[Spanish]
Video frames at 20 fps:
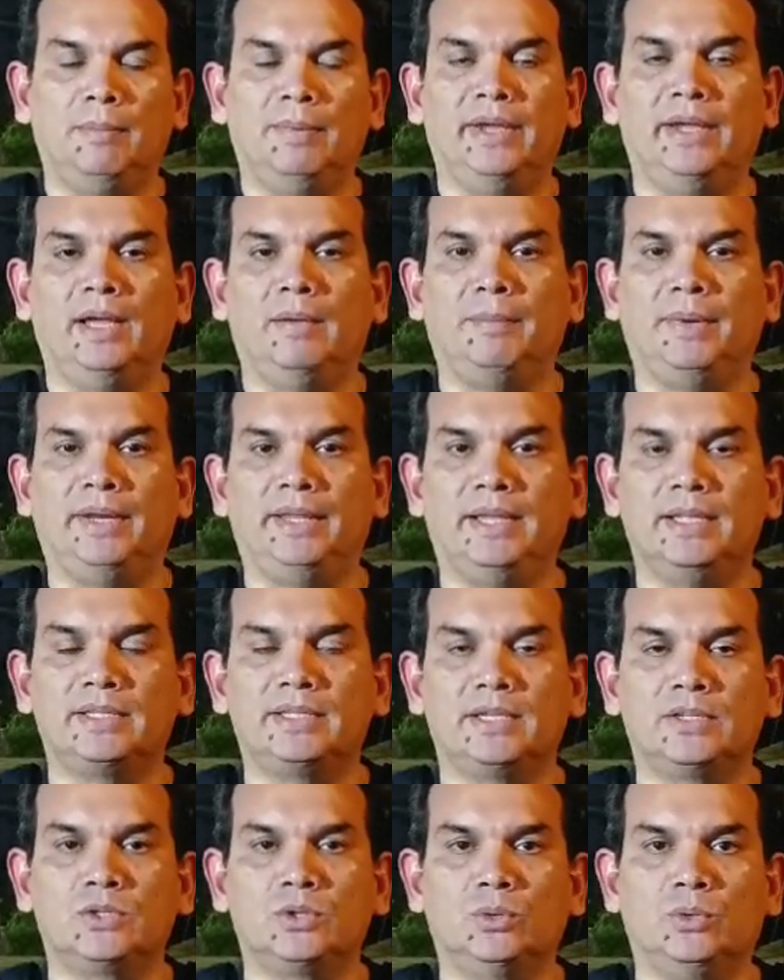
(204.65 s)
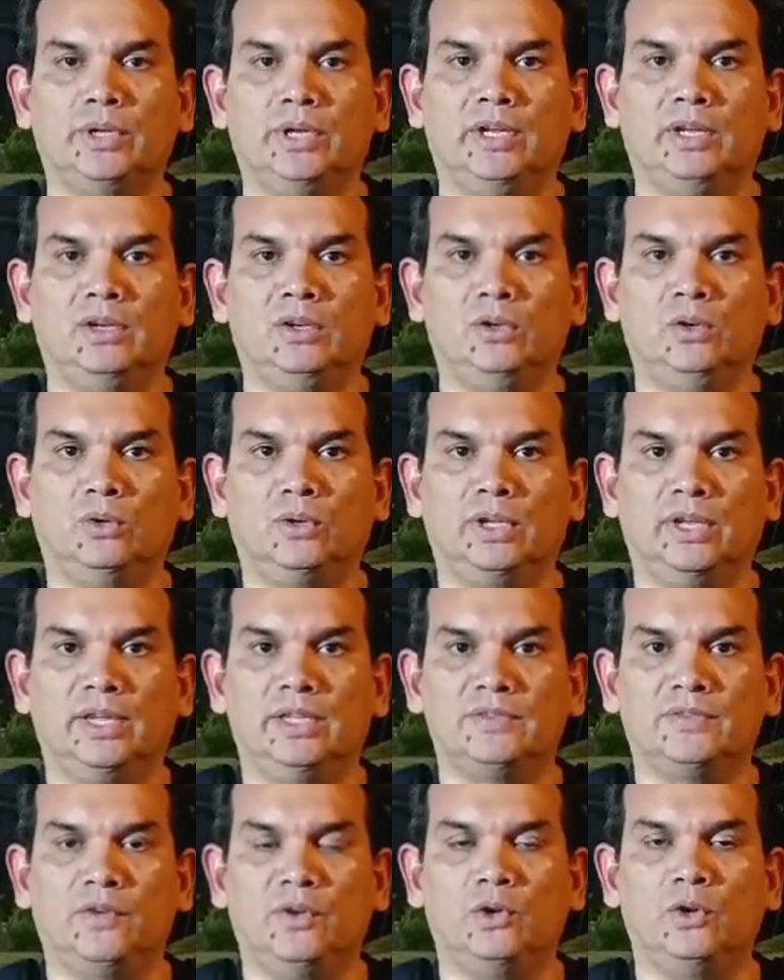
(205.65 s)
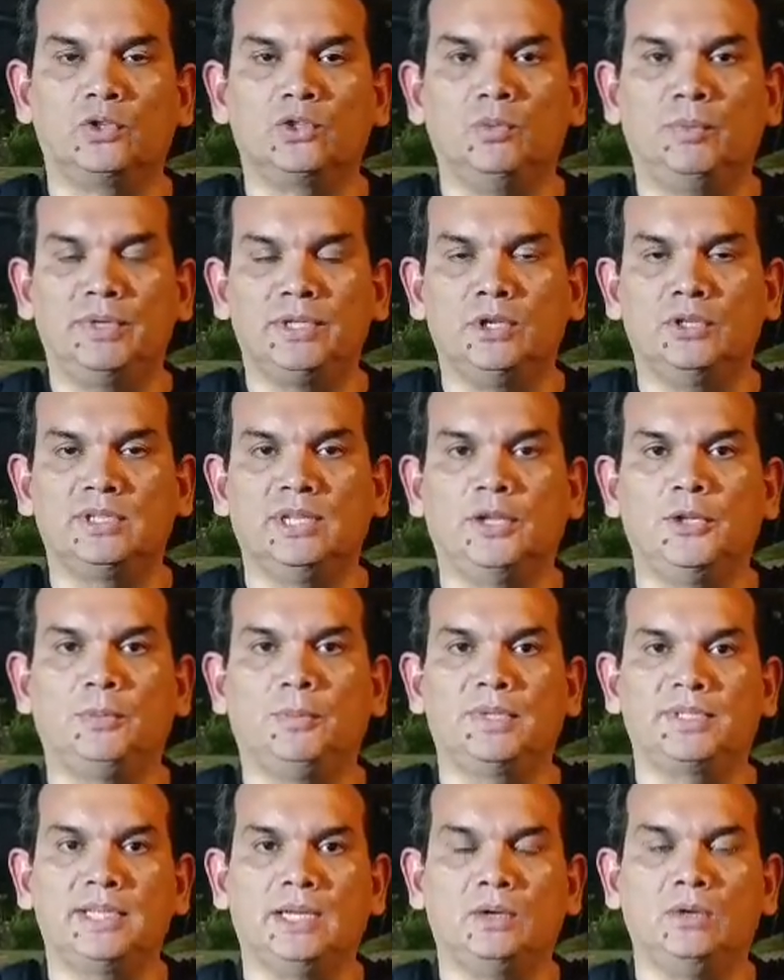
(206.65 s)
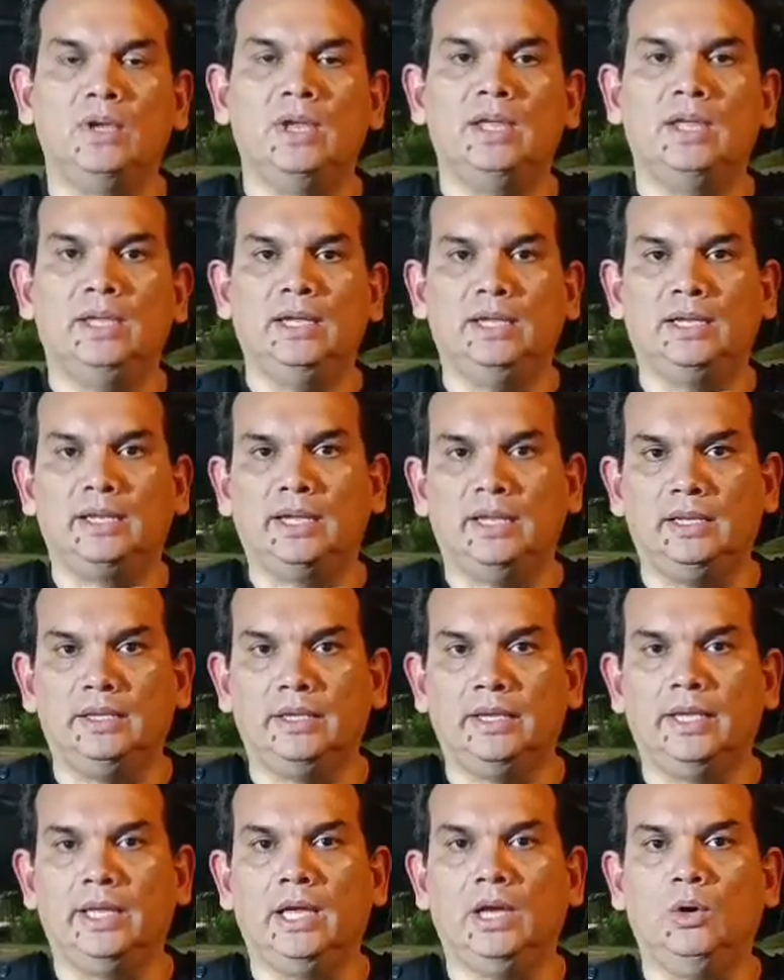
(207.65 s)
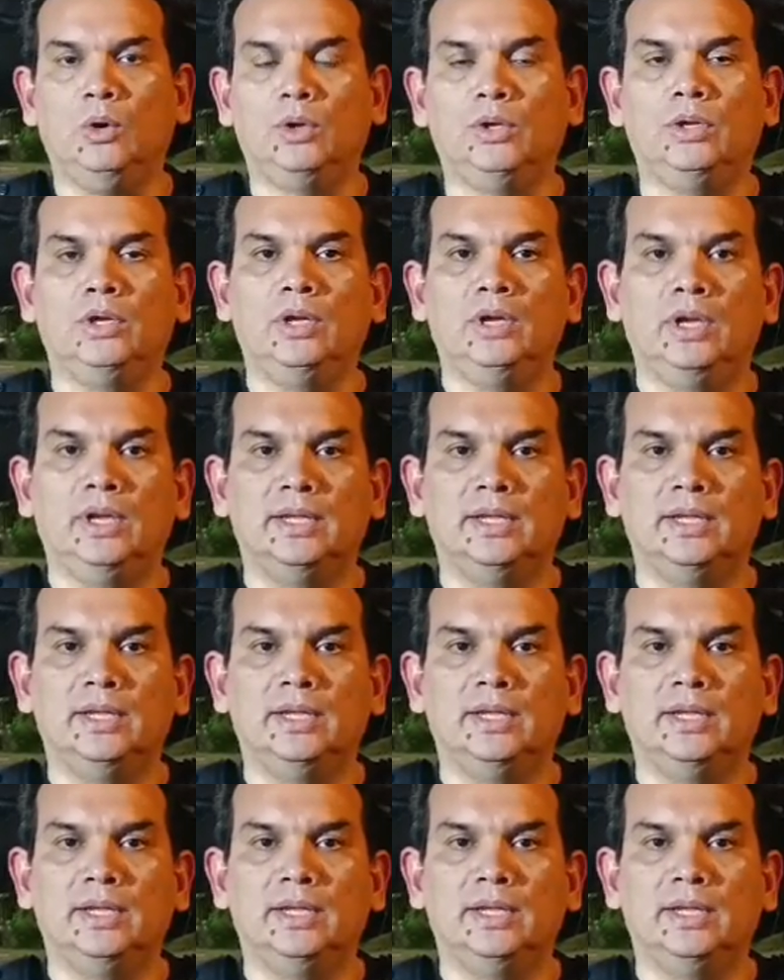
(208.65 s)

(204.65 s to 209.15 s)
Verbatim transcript: en apariencia sobre lo que fueron los homicidios del año pasado y que el día de hoy